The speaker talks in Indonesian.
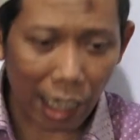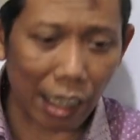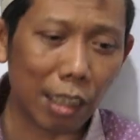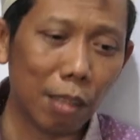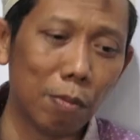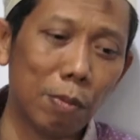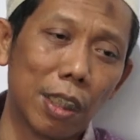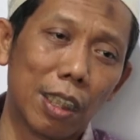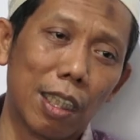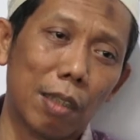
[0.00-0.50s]

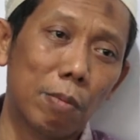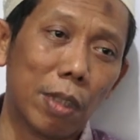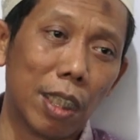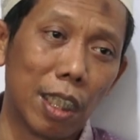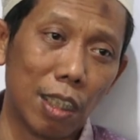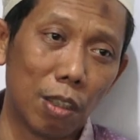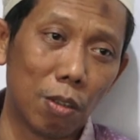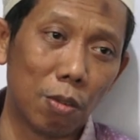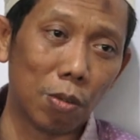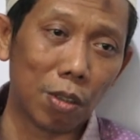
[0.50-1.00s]
lagi bisa
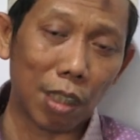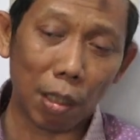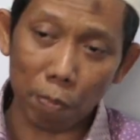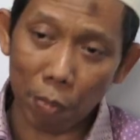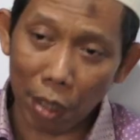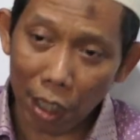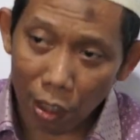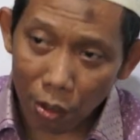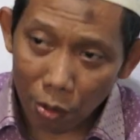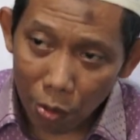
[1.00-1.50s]
begitu,
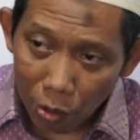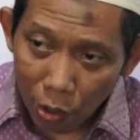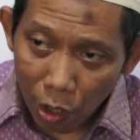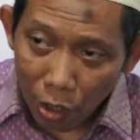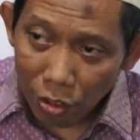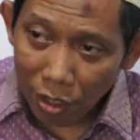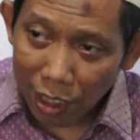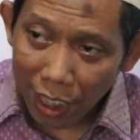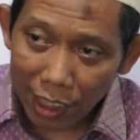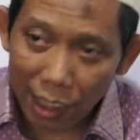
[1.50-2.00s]
tapi itu
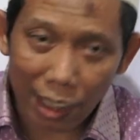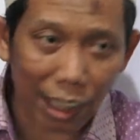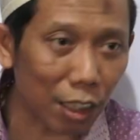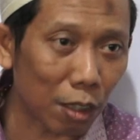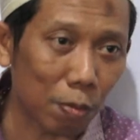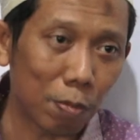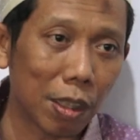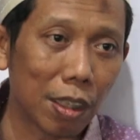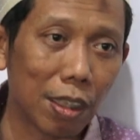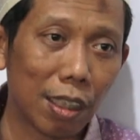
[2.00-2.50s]

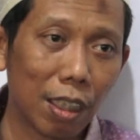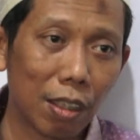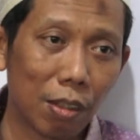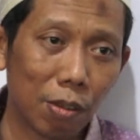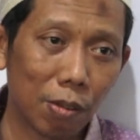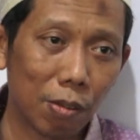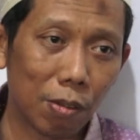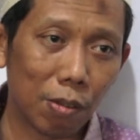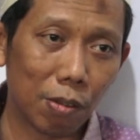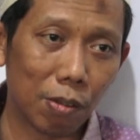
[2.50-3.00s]
konteksnya
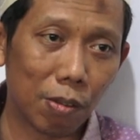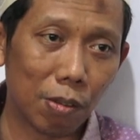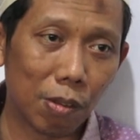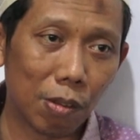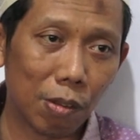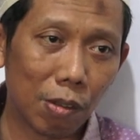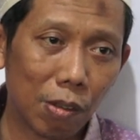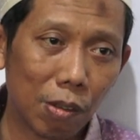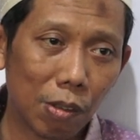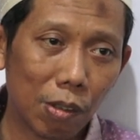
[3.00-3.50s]
seperti itu.
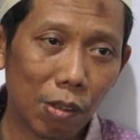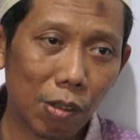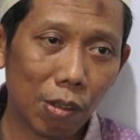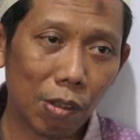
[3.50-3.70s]
Hmm.